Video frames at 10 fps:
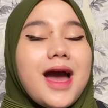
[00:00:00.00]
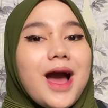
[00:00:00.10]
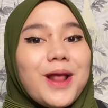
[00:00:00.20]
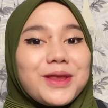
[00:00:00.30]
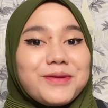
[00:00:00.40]

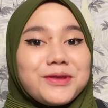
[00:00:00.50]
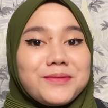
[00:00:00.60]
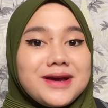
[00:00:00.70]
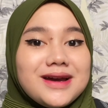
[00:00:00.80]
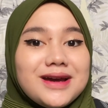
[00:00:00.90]
Halo
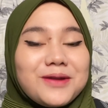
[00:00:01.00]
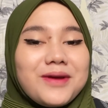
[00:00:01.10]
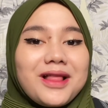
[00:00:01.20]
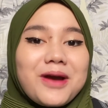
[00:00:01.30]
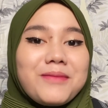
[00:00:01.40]
teman-teman,
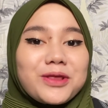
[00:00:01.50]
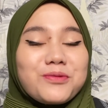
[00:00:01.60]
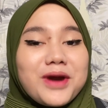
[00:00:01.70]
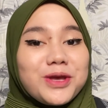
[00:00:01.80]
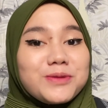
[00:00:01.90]
welcome back
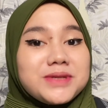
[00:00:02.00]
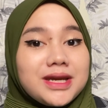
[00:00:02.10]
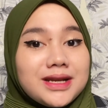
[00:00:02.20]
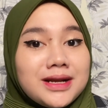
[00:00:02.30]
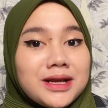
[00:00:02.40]
to my YouTube
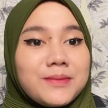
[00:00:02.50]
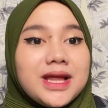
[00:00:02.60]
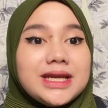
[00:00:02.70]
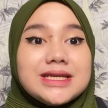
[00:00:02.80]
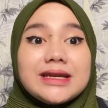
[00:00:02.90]
channel.
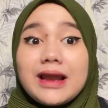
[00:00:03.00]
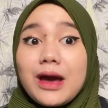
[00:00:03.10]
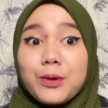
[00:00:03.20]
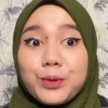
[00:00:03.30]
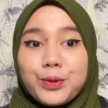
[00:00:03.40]
Kembali lagi di channel
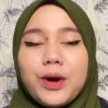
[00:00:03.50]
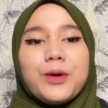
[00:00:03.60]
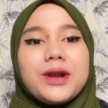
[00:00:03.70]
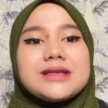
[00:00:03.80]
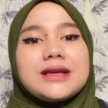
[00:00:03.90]
aku,
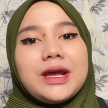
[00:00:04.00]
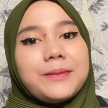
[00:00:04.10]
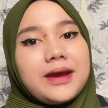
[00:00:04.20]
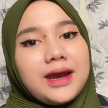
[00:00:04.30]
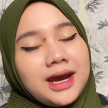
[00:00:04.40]
Anggun
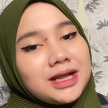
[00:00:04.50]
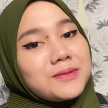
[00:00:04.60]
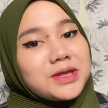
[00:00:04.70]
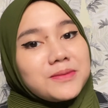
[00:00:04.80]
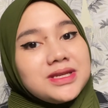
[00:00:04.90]
SLMN.
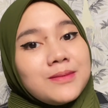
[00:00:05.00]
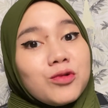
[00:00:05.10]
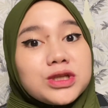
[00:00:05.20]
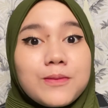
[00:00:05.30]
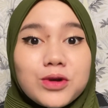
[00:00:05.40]
Teman-teman jangan
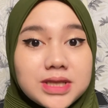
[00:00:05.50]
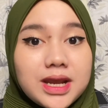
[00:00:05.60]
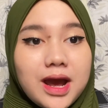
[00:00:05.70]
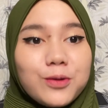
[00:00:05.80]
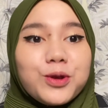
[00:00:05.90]
bosan-bosan
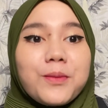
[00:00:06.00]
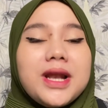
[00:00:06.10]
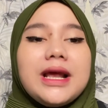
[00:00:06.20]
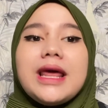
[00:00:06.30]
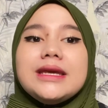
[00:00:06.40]
ya untuk
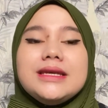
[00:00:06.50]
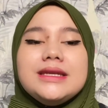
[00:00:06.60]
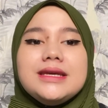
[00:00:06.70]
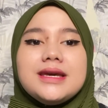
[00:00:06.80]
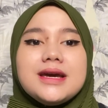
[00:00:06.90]
balik lagi
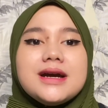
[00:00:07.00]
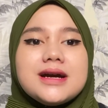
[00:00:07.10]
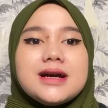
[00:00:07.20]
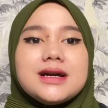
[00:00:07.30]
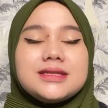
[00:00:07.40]
di
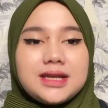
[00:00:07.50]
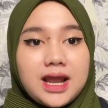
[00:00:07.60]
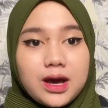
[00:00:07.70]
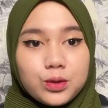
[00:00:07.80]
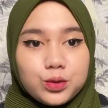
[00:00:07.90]
uh, channel
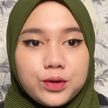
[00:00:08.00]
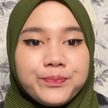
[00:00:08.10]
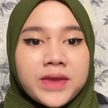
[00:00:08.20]
aku.